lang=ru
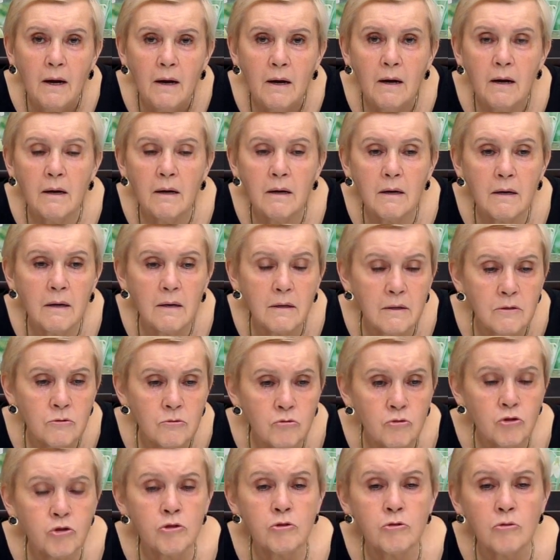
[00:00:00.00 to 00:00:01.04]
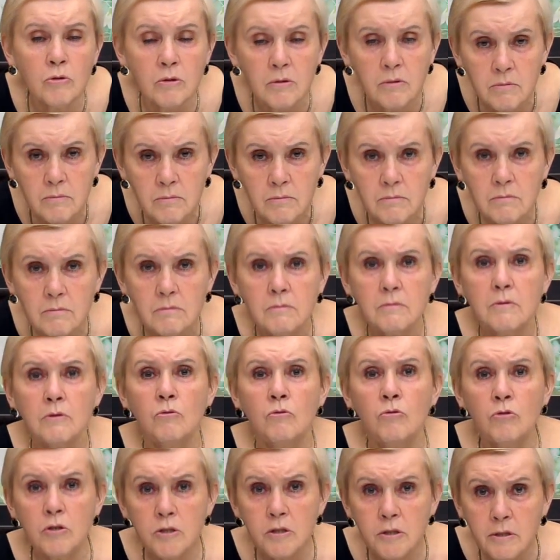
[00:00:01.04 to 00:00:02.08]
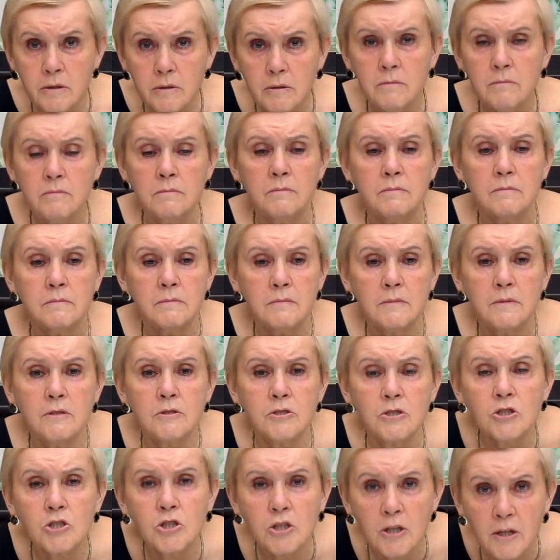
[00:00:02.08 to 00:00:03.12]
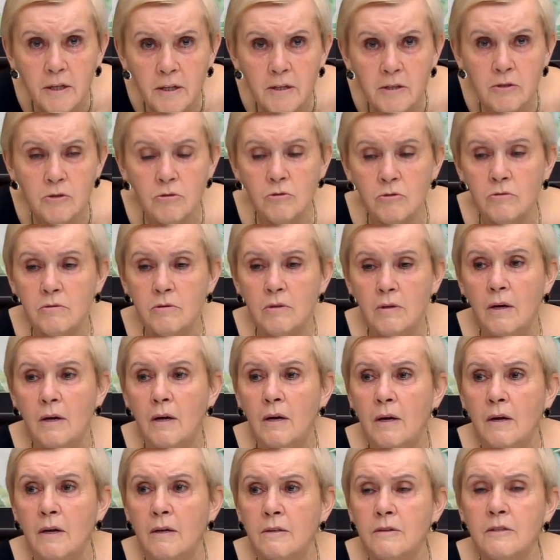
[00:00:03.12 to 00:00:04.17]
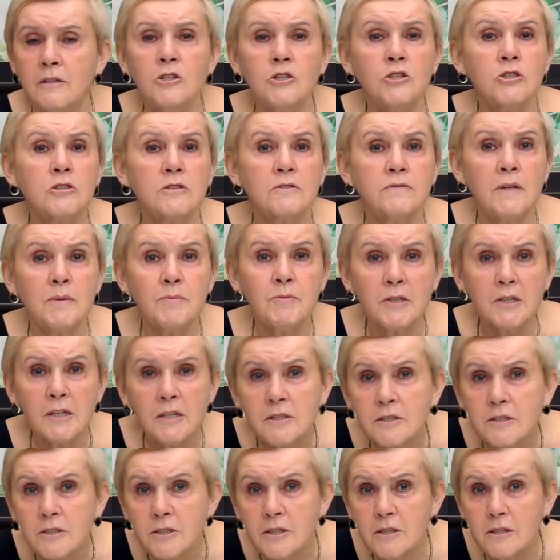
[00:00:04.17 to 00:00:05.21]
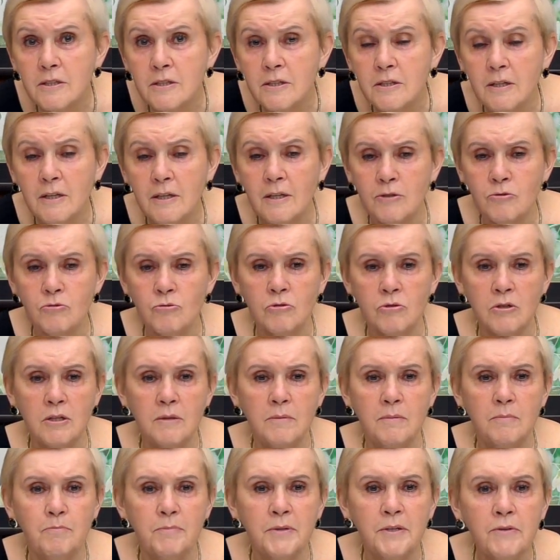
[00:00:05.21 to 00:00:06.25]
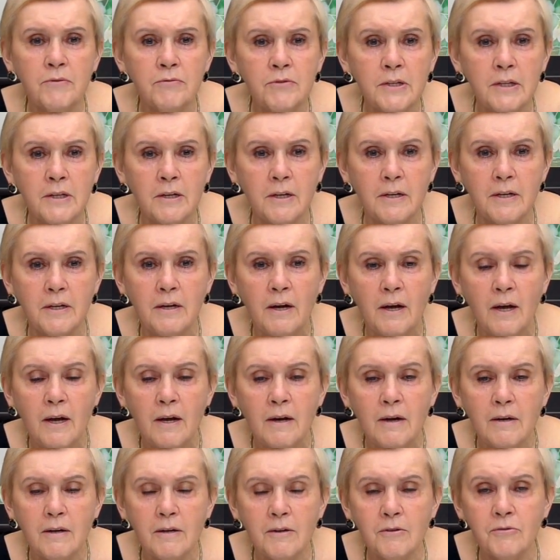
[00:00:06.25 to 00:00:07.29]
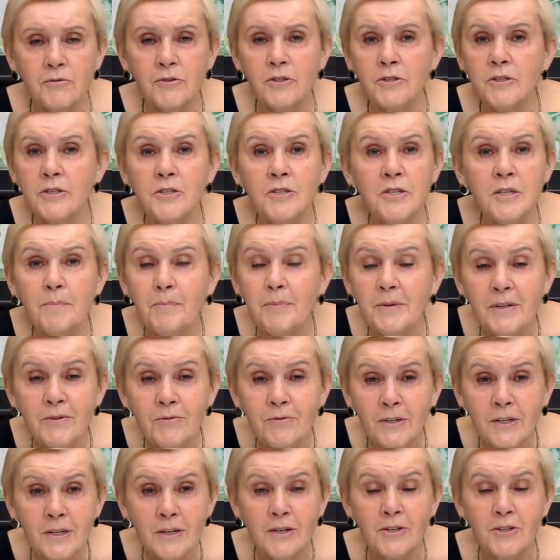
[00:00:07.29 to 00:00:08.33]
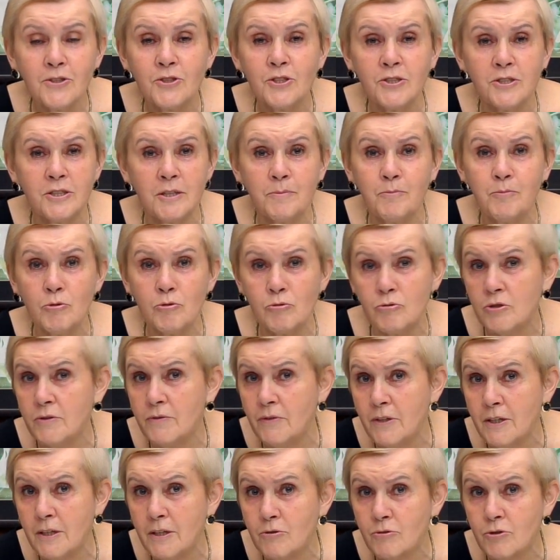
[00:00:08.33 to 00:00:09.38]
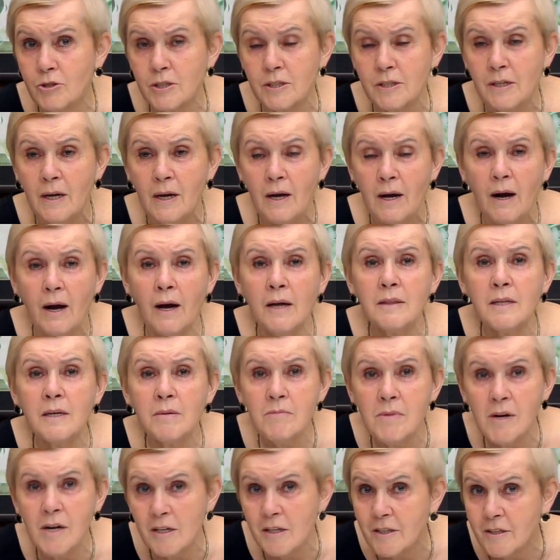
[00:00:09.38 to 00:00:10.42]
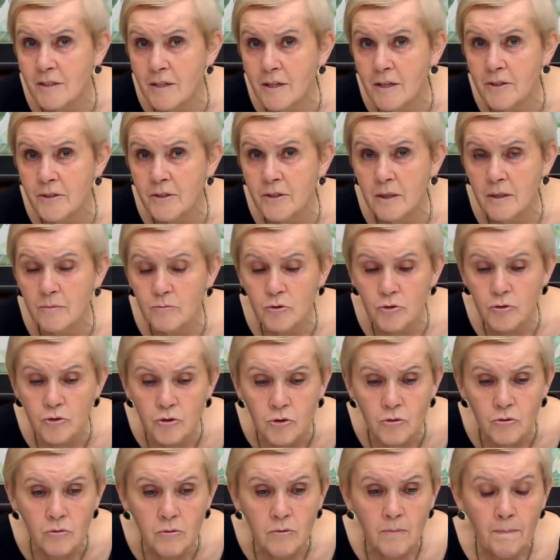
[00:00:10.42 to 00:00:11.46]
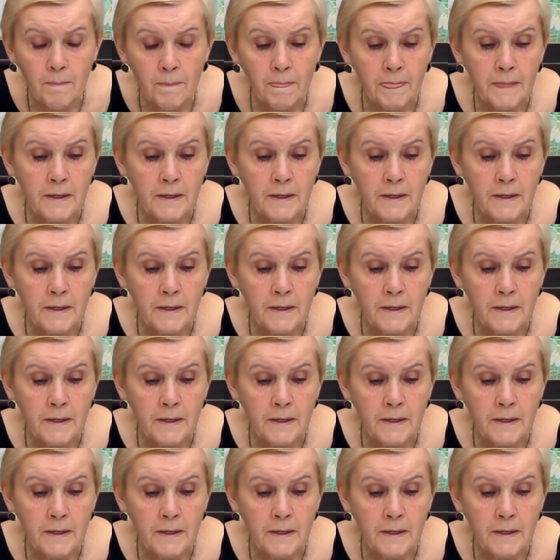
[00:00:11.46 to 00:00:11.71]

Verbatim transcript: А, ну что, осень, к сожалению, наши с вами растения, которые привыкли Э, вернее, не привыкли, до сих пор удивляются аномально длинному дню.